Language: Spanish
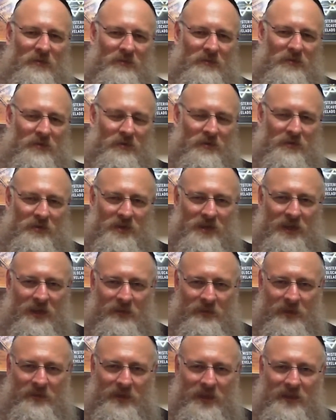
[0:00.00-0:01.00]
son
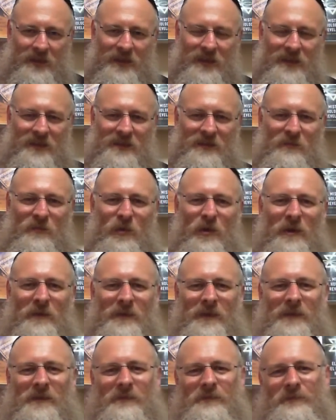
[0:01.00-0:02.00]
seres vivientes que se
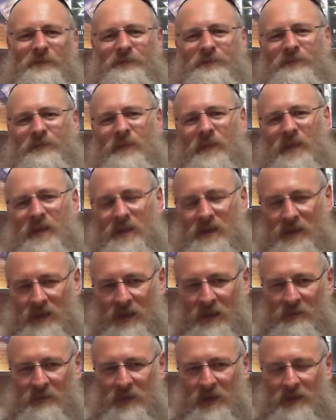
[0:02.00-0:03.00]
mueven,
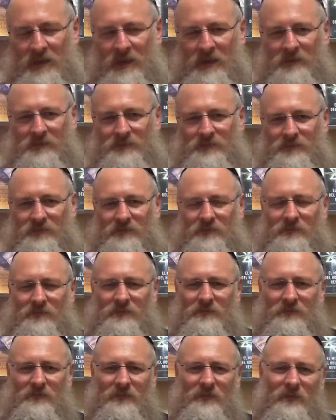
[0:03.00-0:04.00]
tienen vida,
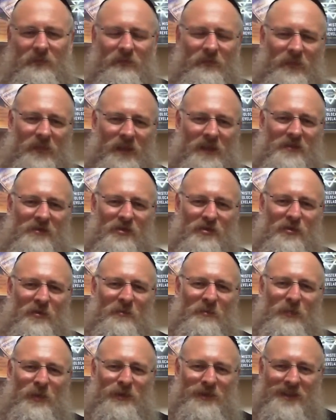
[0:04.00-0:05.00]
y esos
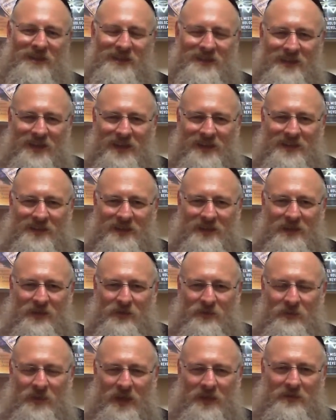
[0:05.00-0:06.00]
son potenciales
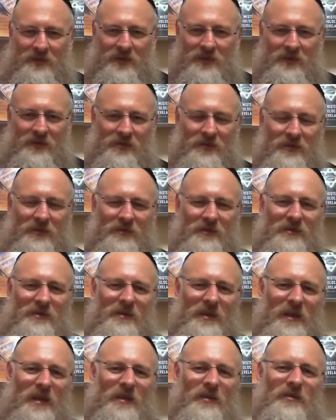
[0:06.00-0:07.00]
seres humanos, y nosotros
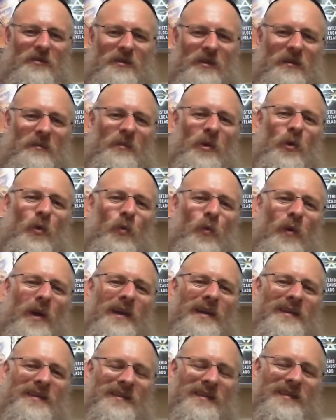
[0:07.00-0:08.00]
no sabemos
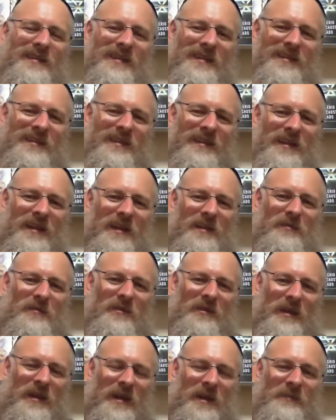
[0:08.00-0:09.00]
cuál es el
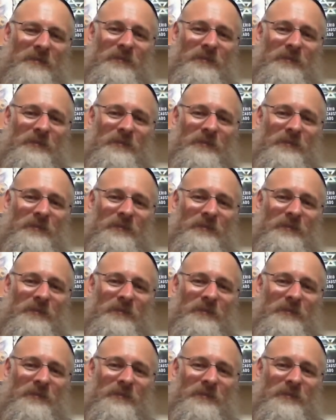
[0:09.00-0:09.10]
destinado a